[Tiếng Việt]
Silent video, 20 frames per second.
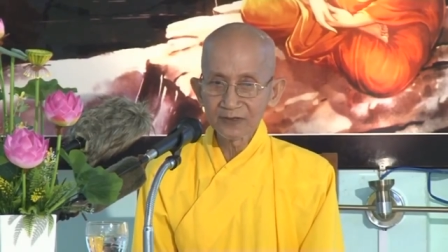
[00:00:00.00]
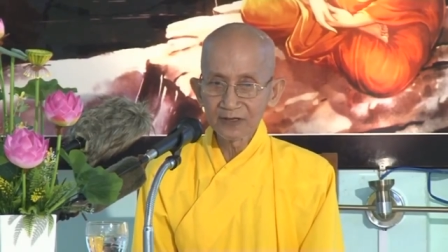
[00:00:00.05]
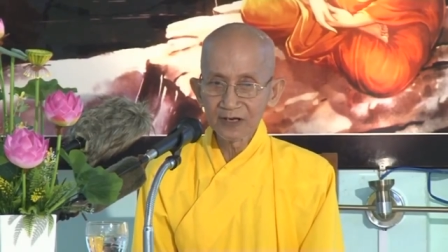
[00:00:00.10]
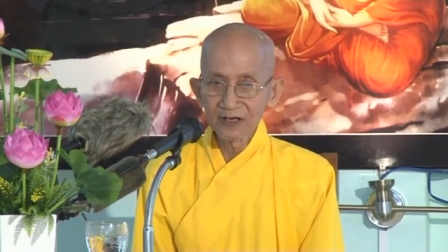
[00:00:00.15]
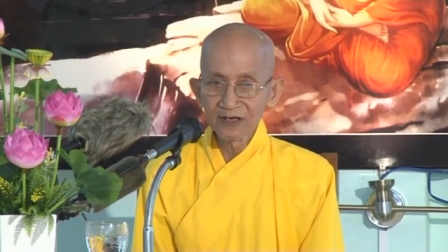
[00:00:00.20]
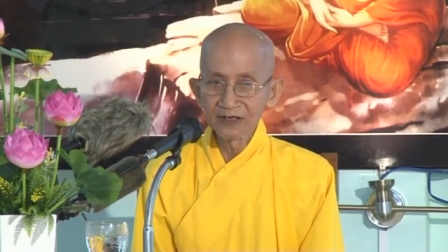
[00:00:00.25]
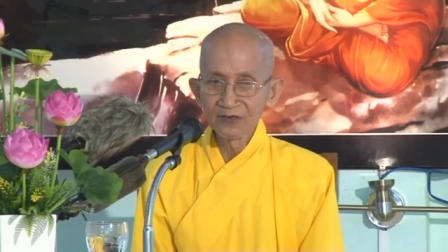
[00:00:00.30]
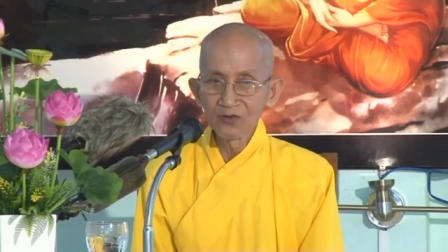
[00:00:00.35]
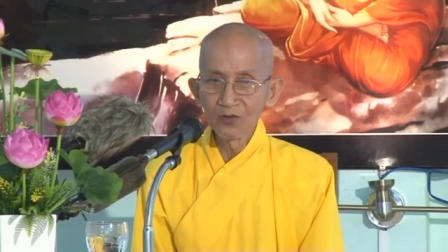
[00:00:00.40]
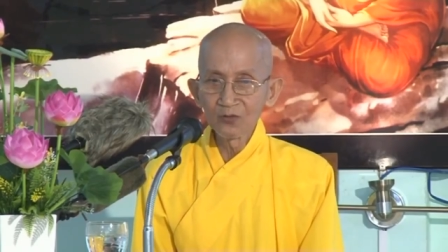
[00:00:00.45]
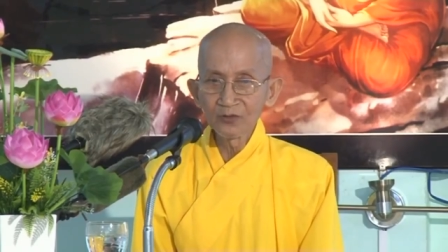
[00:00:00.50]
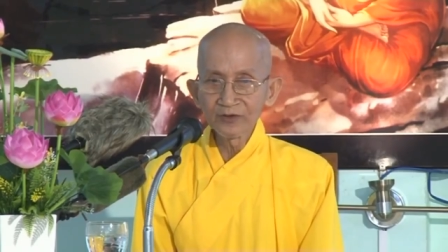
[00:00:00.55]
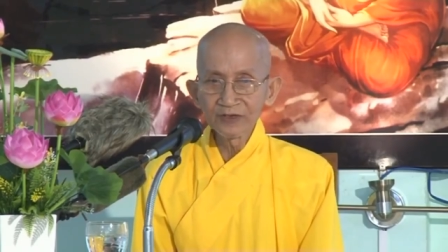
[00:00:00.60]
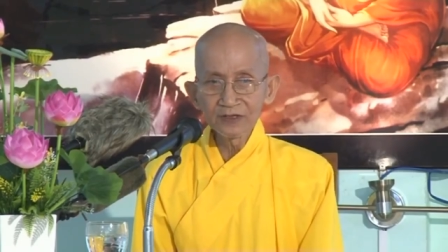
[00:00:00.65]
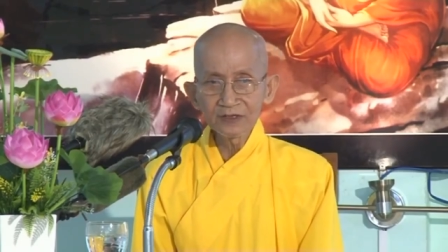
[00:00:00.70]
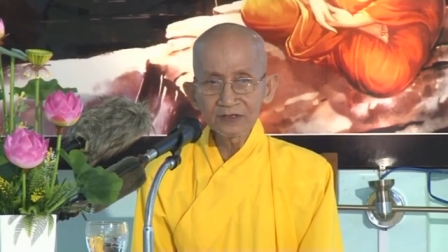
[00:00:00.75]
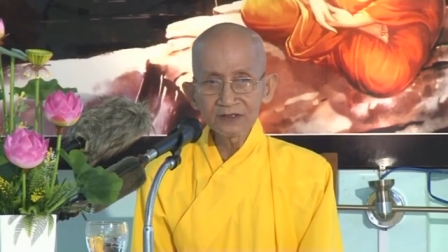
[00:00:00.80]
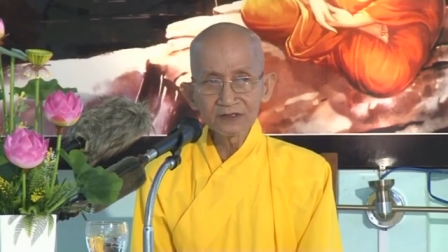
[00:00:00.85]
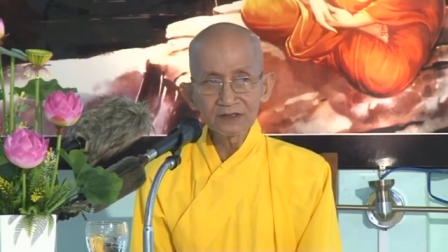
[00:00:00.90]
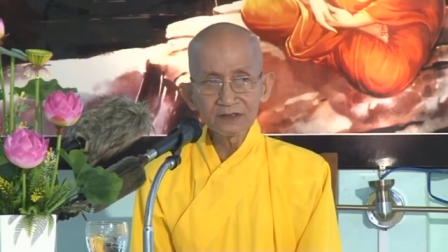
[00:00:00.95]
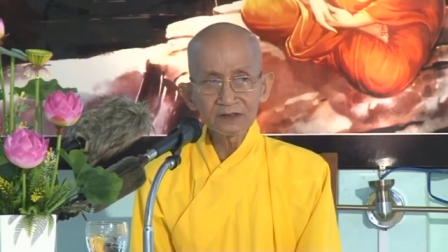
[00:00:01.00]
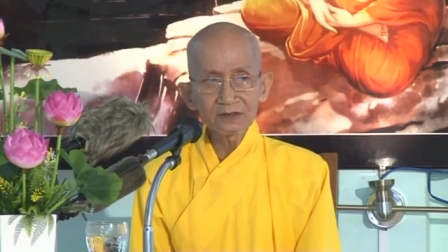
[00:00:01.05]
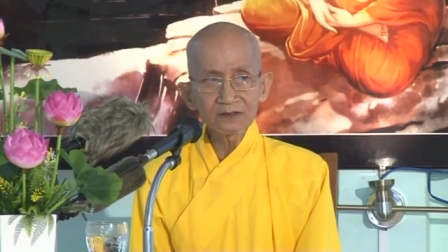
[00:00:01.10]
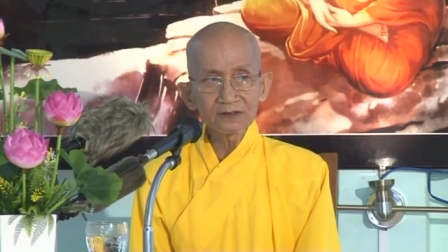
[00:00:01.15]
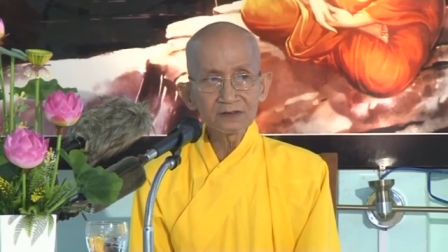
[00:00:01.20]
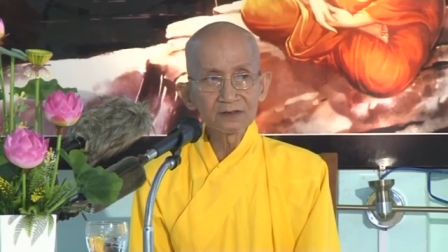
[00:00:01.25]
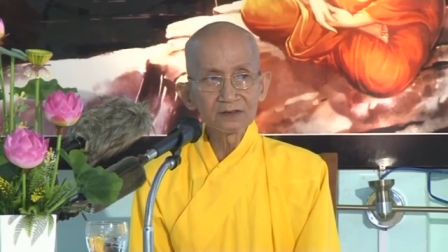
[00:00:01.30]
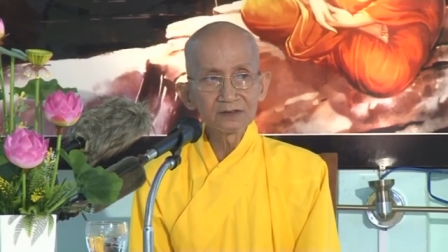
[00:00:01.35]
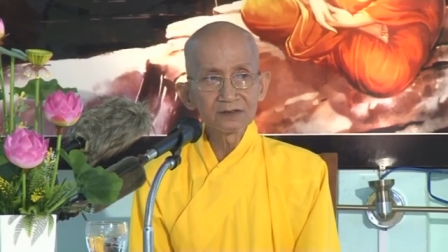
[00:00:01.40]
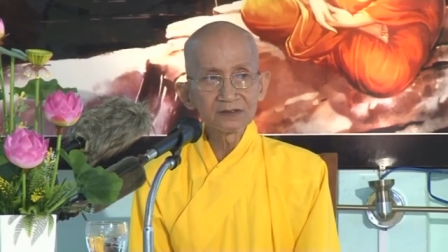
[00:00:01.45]
phải đầy đủ ý
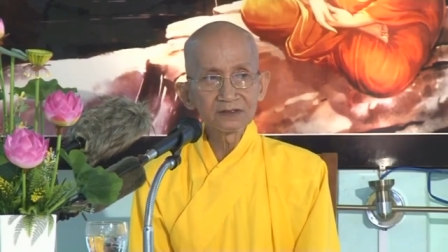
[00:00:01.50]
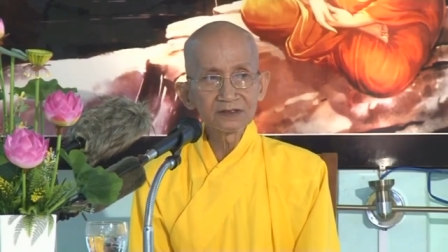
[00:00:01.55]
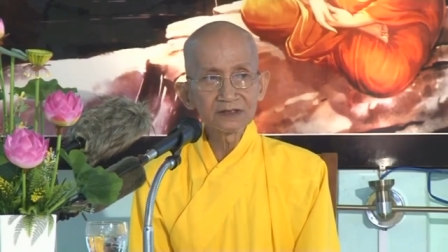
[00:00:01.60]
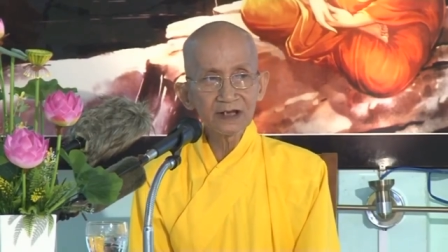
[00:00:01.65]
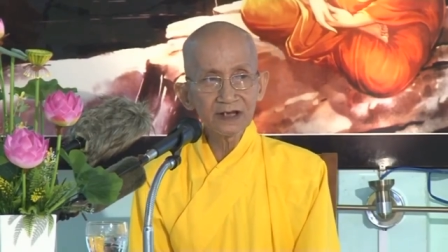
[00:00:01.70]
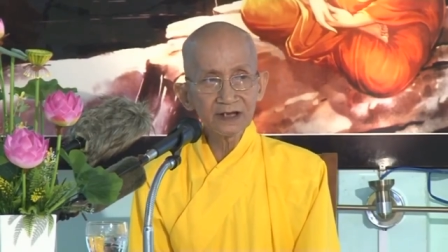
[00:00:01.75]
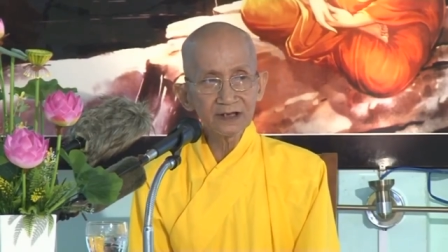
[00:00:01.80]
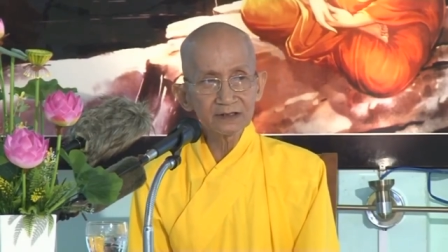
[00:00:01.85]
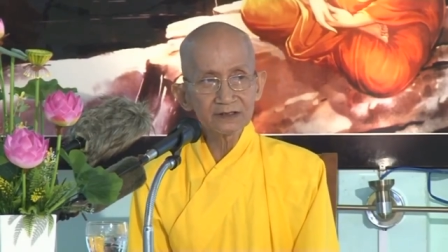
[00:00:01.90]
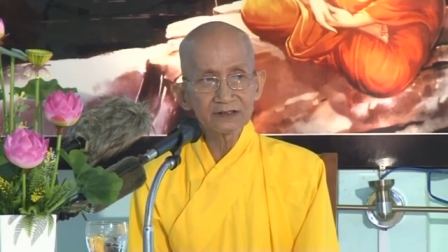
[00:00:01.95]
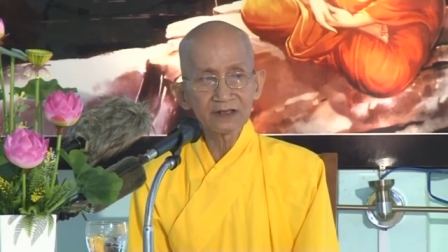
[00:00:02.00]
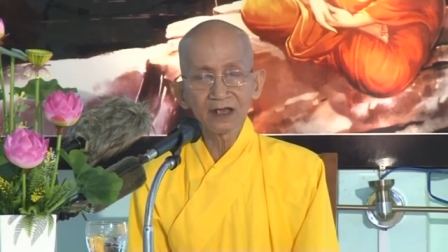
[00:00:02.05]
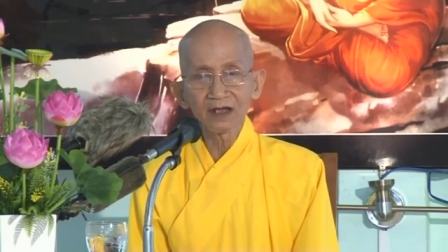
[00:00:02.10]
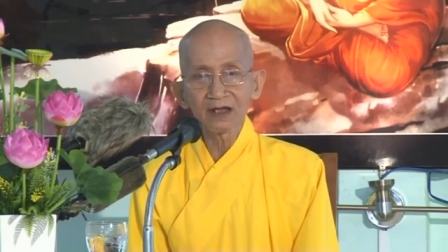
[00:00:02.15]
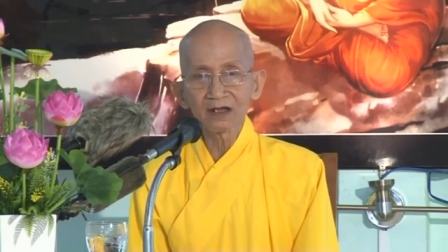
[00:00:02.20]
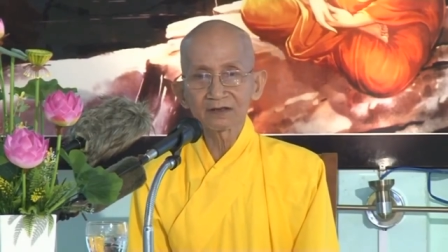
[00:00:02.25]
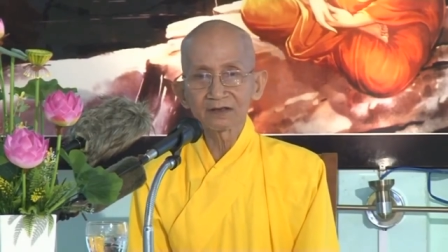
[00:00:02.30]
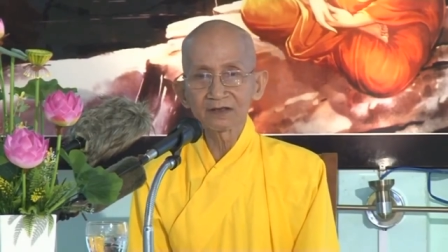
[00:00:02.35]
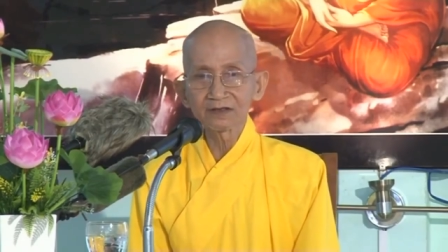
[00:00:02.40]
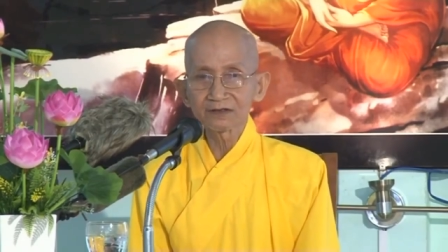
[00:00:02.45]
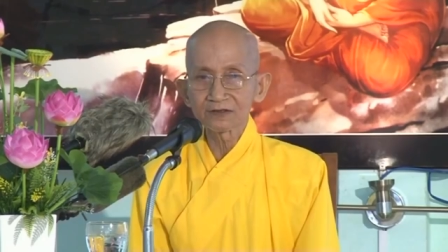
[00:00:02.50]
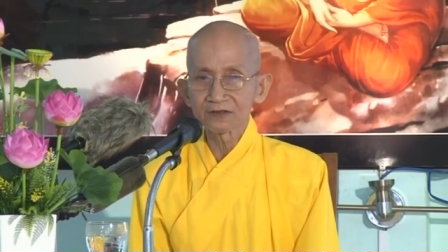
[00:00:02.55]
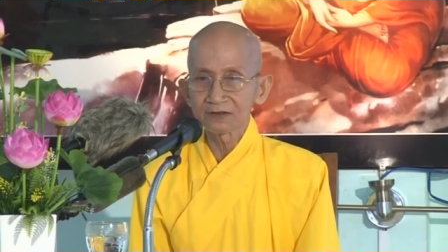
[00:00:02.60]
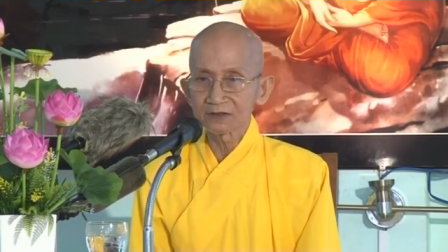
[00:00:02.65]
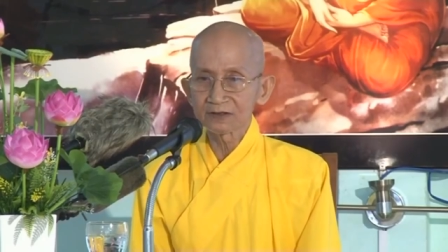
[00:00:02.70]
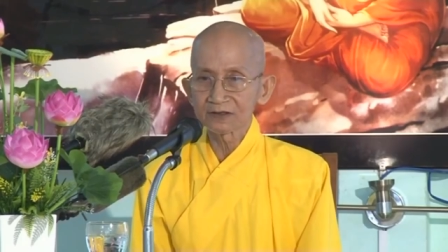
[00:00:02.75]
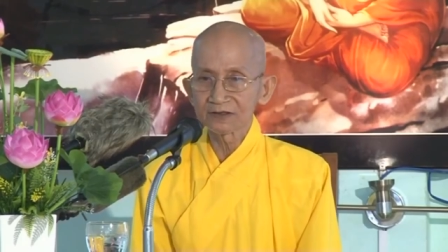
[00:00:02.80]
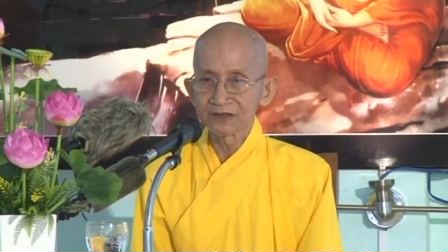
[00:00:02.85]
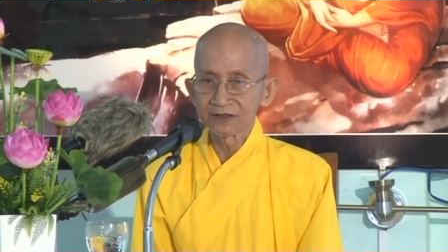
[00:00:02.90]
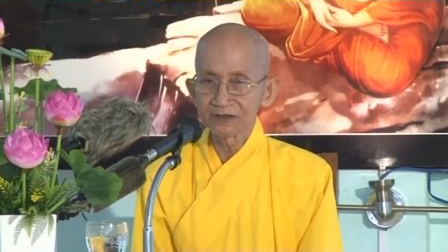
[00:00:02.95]
chí gan dạ để
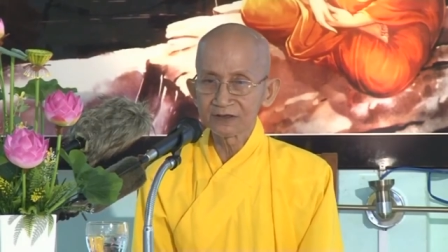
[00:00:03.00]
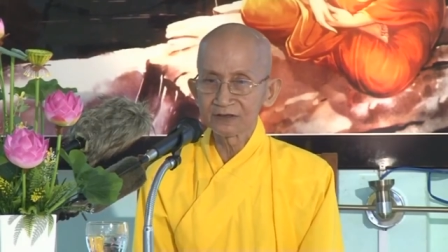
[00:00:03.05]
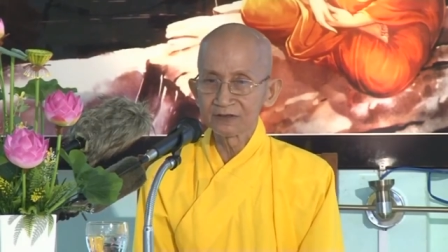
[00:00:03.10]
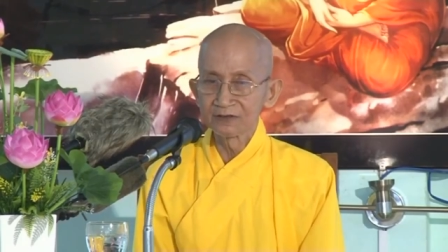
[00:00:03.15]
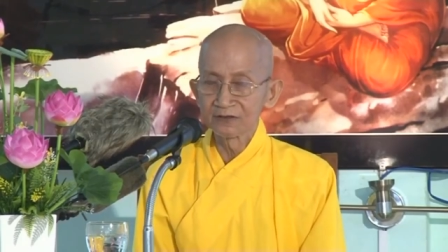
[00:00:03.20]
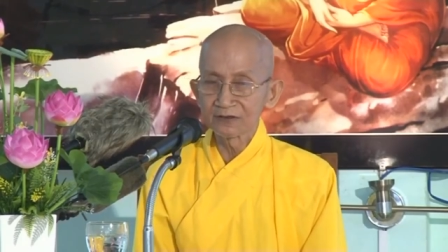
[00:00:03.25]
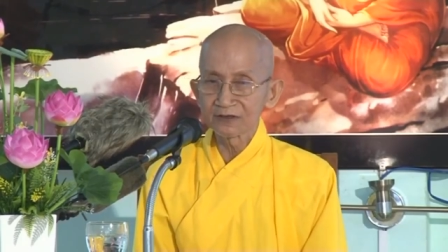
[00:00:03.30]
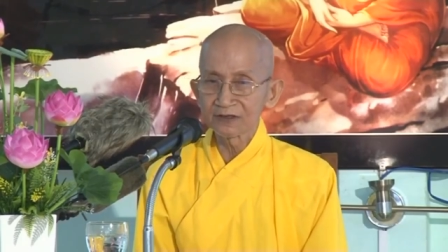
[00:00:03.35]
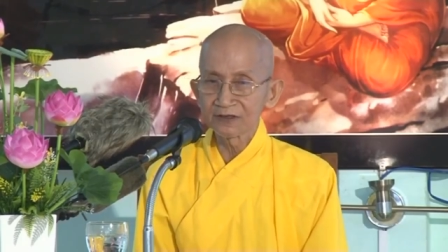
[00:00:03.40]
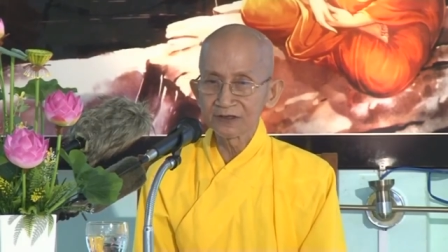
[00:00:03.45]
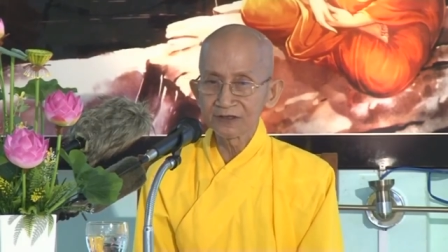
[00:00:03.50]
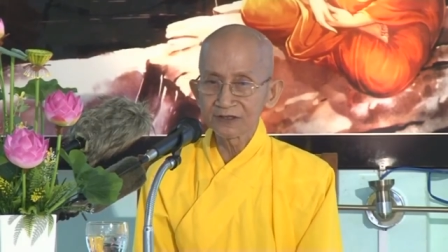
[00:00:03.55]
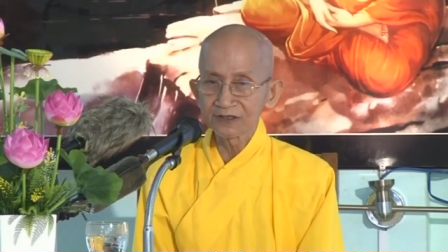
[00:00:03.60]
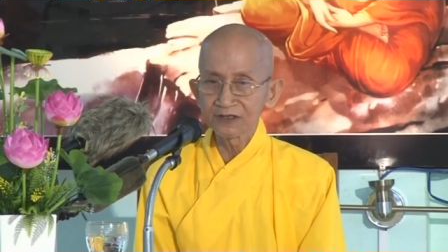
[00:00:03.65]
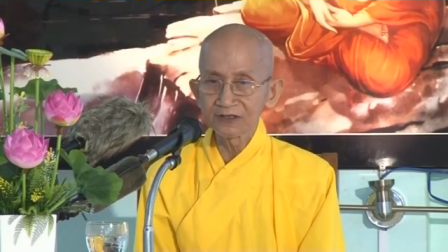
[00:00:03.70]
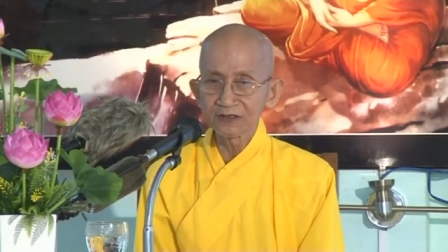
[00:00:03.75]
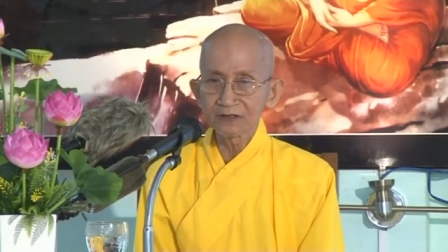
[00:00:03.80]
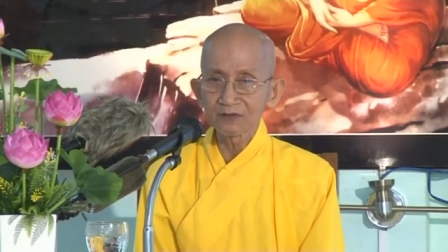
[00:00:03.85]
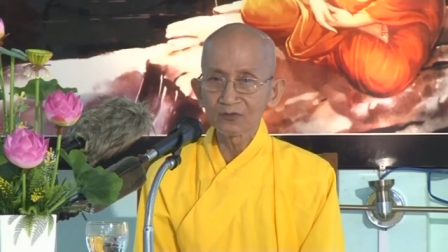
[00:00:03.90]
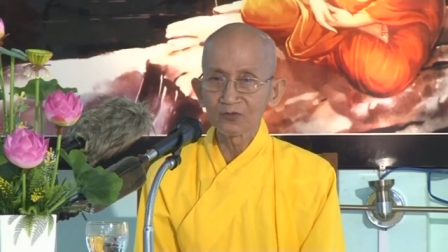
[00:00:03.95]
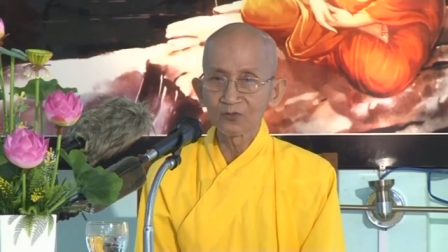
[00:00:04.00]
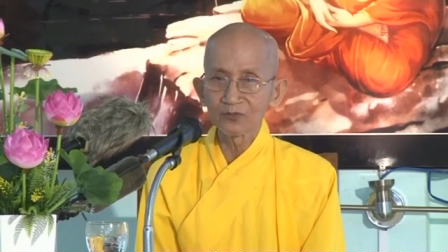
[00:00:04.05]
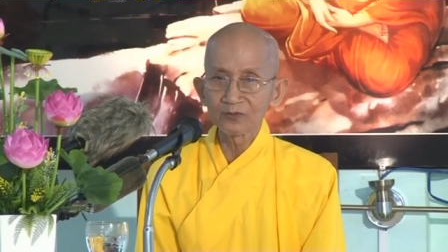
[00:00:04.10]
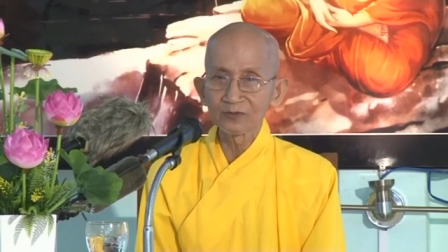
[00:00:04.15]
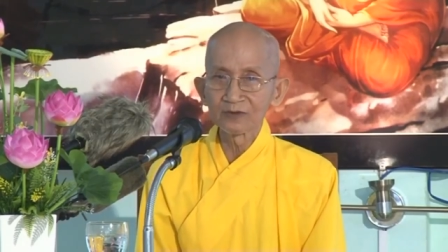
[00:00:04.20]
thực hiện được ý chí